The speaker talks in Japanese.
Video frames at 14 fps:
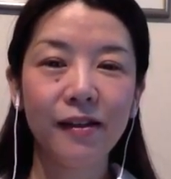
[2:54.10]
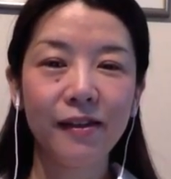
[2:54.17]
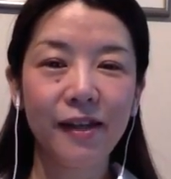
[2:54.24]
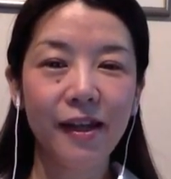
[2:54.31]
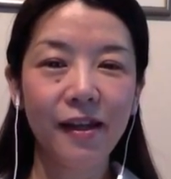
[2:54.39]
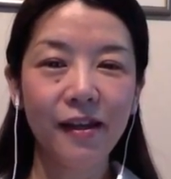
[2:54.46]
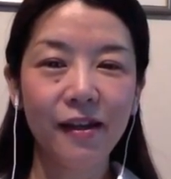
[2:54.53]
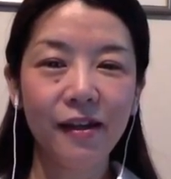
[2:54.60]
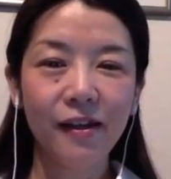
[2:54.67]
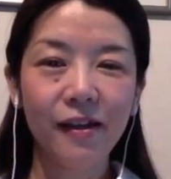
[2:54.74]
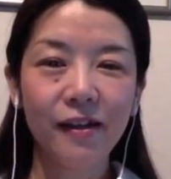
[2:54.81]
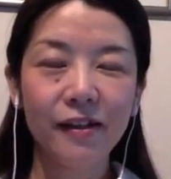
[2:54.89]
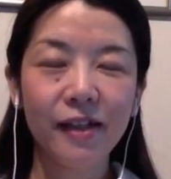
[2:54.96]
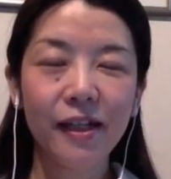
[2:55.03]
ねえ
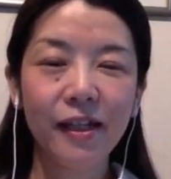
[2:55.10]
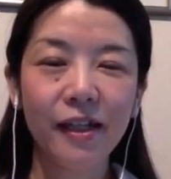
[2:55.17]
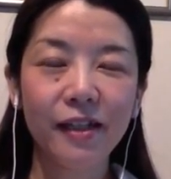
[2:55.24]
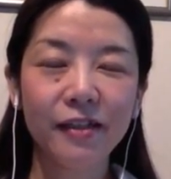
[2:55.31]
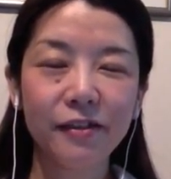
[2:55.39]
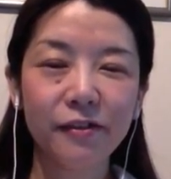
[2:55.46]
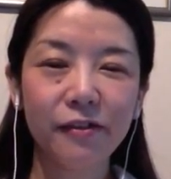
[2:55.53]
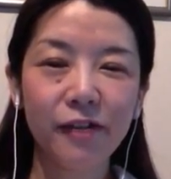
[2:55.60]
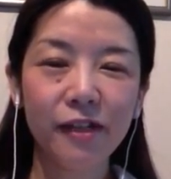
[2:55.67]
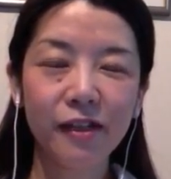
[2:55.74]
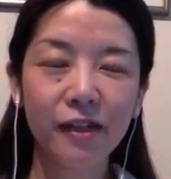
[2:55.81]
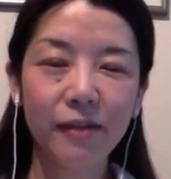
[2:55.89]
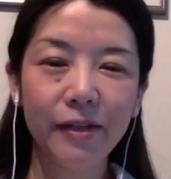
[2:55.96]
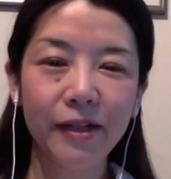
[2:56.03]
誰か一緒にご飯
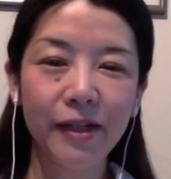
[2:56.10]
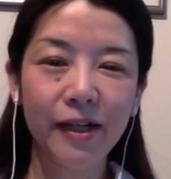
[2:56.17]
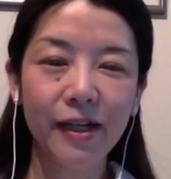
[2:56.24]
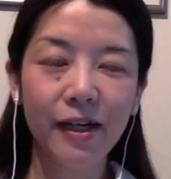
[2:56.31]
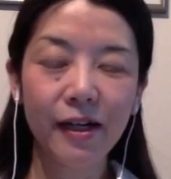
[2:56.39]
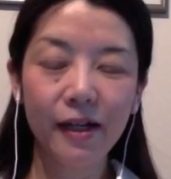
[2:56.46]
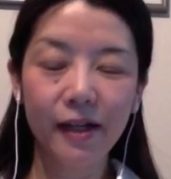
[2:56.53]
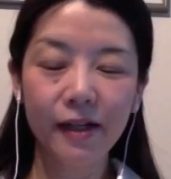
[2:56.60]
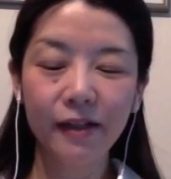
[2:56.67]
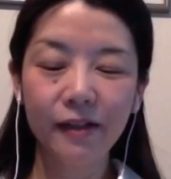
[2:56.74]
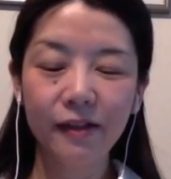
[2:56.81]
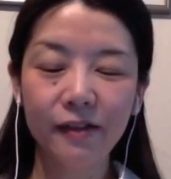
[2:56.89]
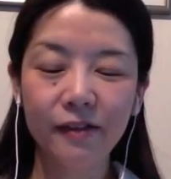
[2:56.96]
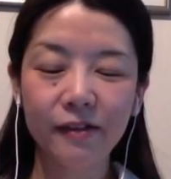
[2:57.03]
食べて帰らない
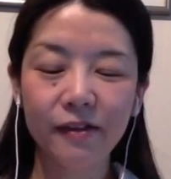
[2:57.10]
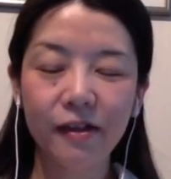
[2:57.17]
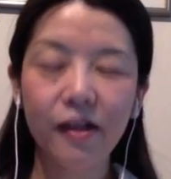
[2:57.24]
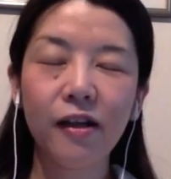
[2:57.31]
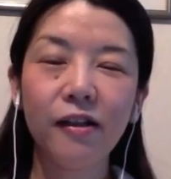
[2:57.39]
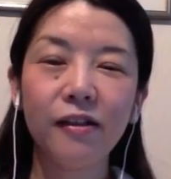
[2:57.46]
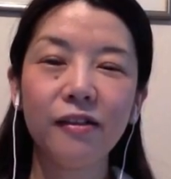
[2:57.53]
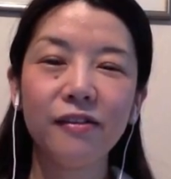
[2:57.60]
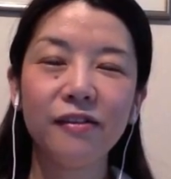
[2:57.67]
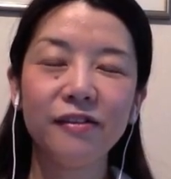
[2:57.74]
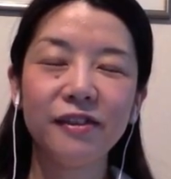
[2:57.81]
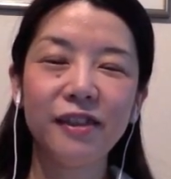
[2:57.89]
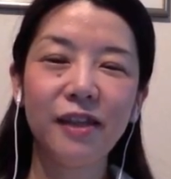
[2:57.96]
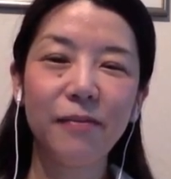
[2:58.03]

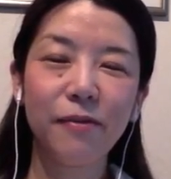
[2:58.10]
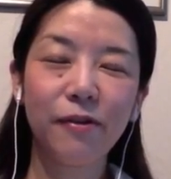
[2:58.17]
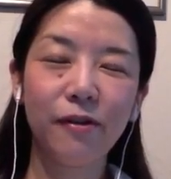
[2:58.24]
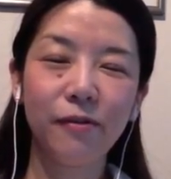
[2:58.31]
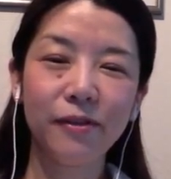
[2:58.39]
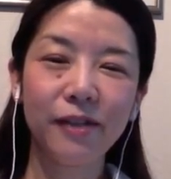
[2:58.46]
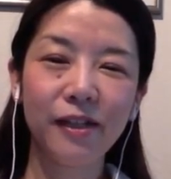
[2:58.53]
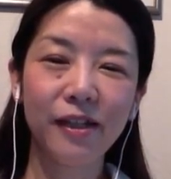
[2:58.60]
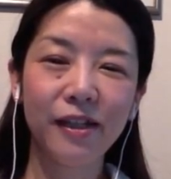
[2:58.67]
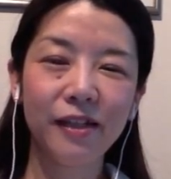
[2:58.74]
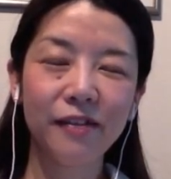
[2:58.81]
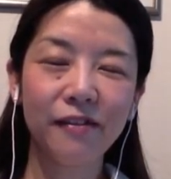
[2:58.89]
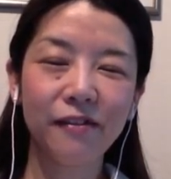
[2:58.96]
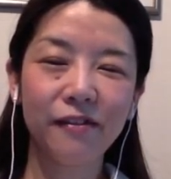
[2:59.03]
口でもこぼさない
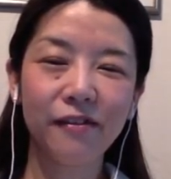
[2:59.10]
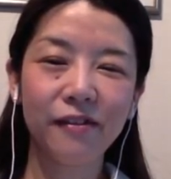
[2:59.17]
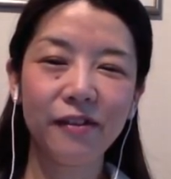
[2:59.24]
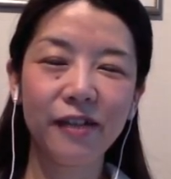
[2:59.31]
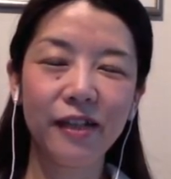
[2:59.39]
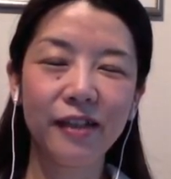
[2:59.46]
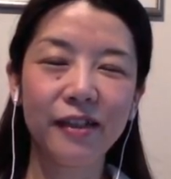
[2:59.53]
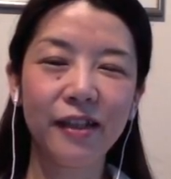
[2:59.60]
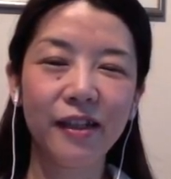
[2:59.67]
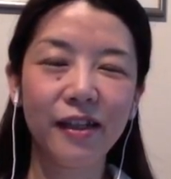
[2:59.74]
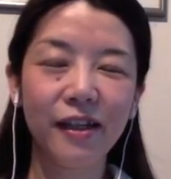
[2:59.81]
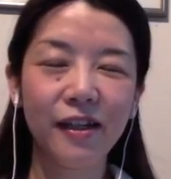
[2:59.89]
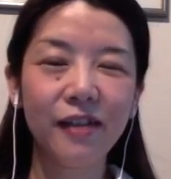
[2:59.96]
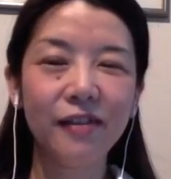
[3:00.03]
とやってい
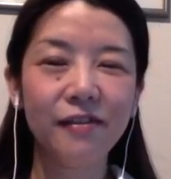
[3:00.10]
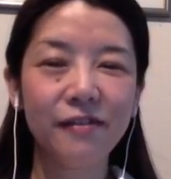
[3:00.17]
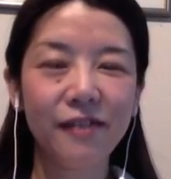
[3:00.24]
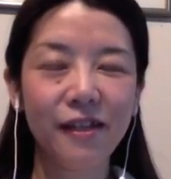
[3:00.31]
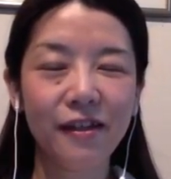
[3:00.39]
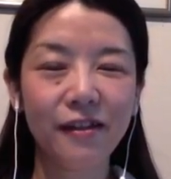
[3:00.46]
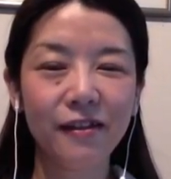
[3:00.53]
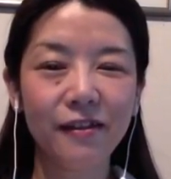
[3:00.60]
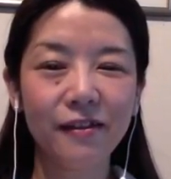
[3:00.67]
けないよね。